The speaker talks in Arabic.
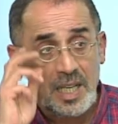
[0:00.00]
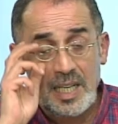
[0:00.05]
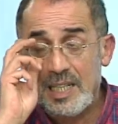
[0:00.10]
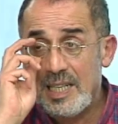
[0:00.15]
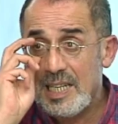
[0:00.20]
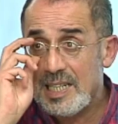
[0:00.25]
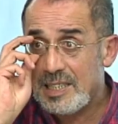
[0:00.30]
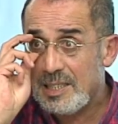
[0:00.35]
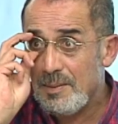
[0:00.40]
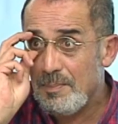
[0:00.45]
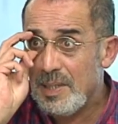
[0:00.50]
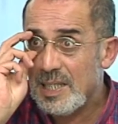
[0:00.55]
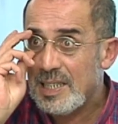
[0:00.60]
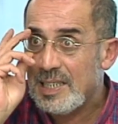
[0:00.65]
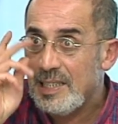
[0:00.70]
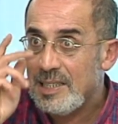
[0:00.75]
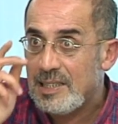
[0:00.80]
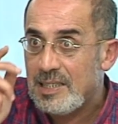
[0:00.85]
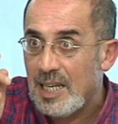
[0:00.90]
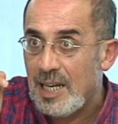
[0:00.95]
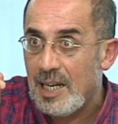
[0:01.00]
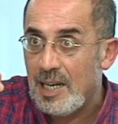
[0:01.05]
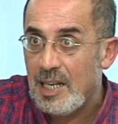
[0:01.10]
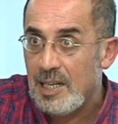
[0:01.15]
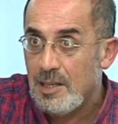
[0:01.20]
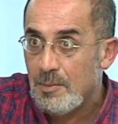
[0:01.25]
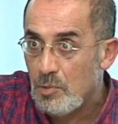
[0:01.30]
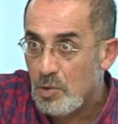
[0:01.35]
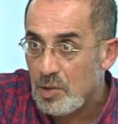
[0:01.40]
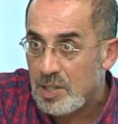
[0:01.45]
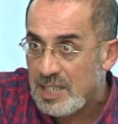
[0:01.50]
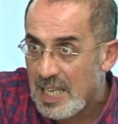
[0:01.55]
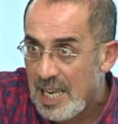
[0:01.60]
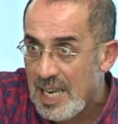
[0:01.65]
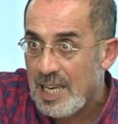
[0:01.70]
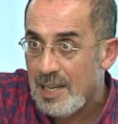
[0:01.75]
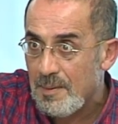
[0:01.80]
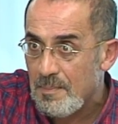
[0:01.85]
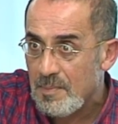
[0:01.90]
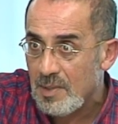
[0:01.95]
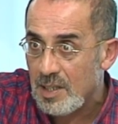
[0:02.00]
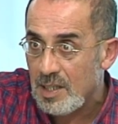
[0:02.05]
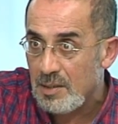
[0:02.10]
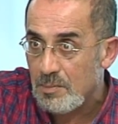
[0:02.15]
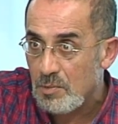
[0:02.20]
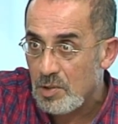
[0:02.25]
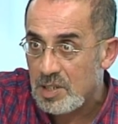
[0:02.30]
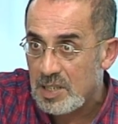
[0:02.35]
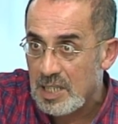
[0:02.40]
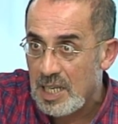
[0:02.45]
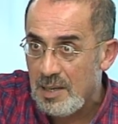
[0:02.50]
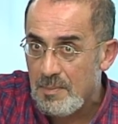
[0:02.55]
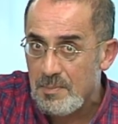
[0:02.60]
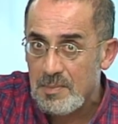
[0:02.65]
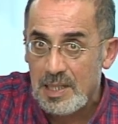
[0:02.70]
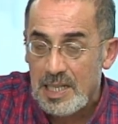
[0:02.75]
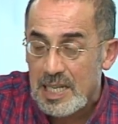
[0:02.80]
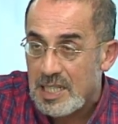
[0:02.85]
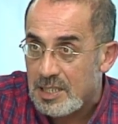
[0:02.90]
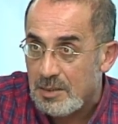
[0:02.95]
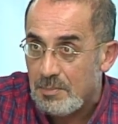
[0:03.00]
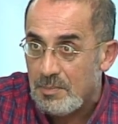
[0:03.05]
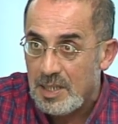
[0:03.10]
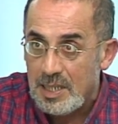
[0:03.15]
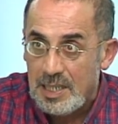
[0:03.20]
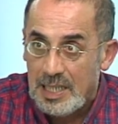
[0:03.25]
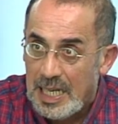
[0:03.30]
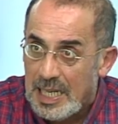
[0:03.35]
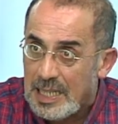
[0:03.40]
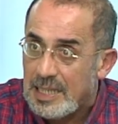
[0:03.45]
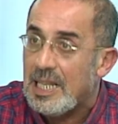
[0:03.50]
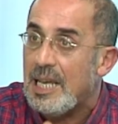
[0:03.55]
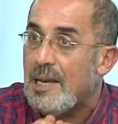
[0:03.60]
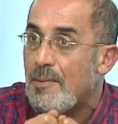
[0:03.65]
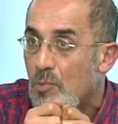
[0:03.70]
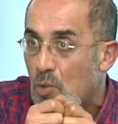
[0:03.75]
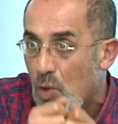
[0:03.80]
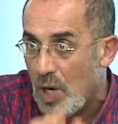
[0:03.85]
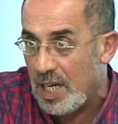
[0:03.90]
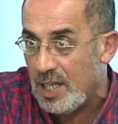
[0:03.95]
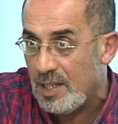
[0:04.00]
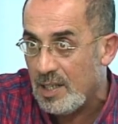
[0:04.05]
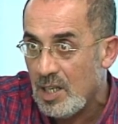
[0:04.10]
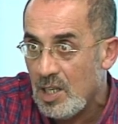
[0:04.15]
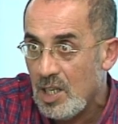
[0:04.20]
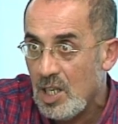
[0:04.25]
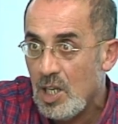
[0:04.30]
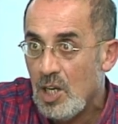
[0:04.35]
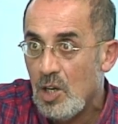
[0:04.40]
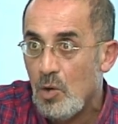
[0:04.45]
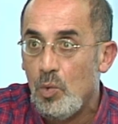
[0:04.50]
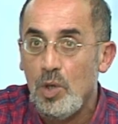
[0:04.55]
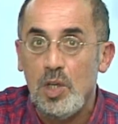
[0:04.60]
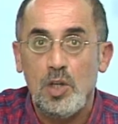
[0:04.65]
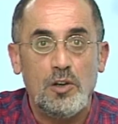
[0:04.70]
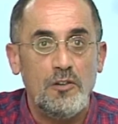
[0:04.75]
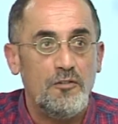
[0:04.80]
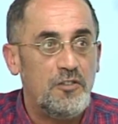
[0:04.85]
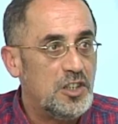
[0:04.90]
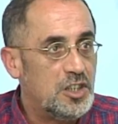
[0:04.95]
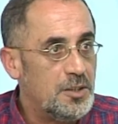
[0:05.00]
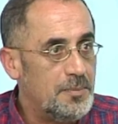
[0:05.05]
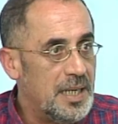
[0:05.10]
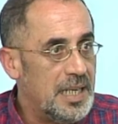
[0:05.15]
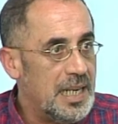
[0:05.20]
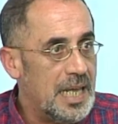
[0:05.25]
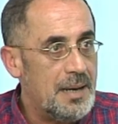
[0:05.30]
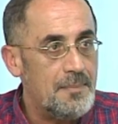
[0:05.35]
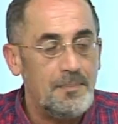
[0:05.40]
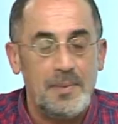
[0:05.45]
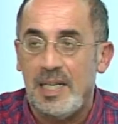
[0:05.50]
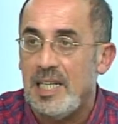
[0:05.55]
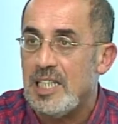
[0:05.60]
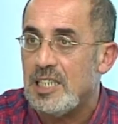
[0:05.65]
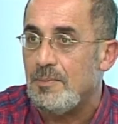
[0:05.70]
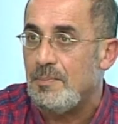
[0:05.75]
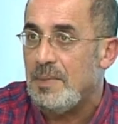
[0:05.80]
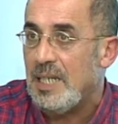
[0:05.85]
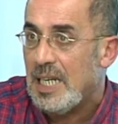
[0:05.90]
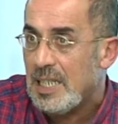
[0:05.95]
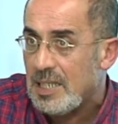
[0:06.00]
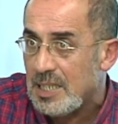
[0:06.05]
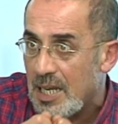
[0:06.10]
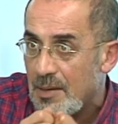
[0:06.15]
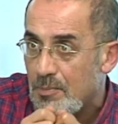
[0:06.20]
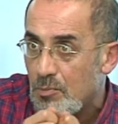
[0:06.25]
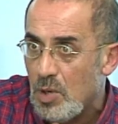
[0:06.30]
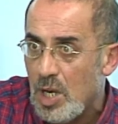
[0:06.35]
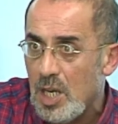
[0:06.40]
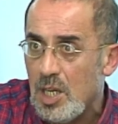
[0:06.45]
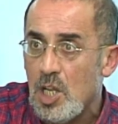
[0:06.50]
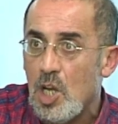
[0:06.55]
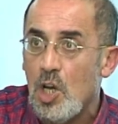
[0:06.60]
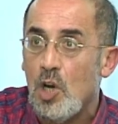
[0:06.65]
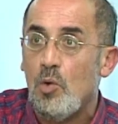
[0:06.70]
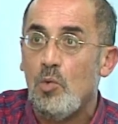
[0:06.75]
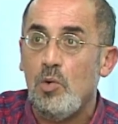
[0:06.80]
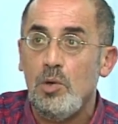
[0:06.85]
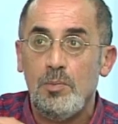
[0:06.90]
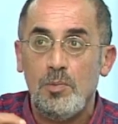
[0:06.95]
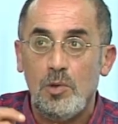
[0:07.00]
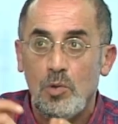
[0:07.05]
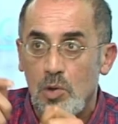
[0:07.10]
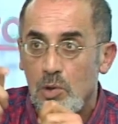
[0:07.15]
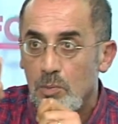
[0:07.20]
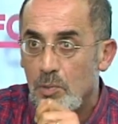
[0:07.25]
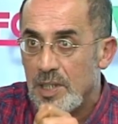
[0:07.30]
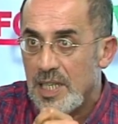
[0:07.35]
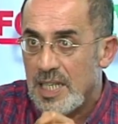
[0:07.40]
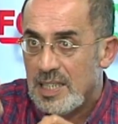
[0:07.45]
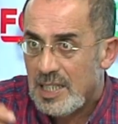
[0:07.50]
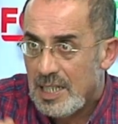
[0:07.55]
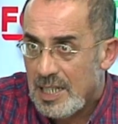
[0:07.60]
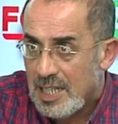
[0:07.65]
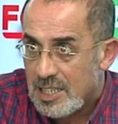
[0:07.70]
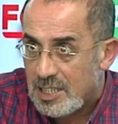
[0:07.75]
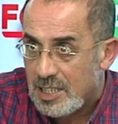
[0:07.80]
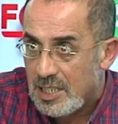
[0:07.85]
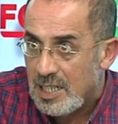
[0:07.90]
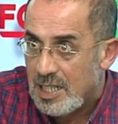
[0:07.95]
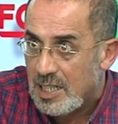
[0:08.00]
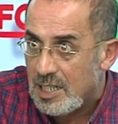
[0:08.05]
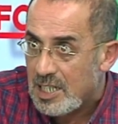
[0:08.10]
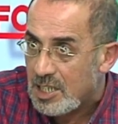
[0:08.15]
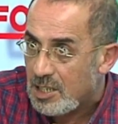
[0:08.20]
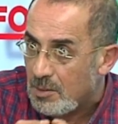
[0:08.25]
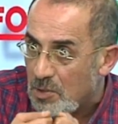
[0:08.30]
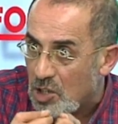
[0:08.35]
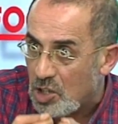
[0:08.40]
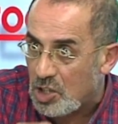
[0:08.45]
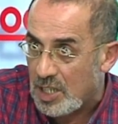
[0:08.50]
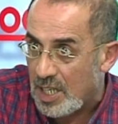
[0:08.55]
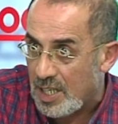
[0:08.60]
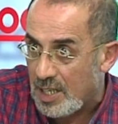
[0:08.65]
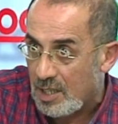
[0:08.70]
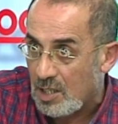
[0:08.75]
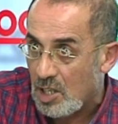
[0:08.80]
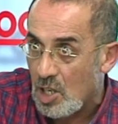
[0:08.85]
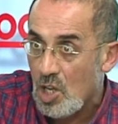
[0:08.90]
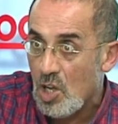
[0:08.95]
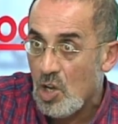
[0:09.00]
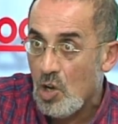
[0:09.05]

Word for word: لازم لك انت المساهم المساهم لازم يحط اموال واللي يكون في الجمعيه العامه لازم يحط اموال والمناصر لازم يشترك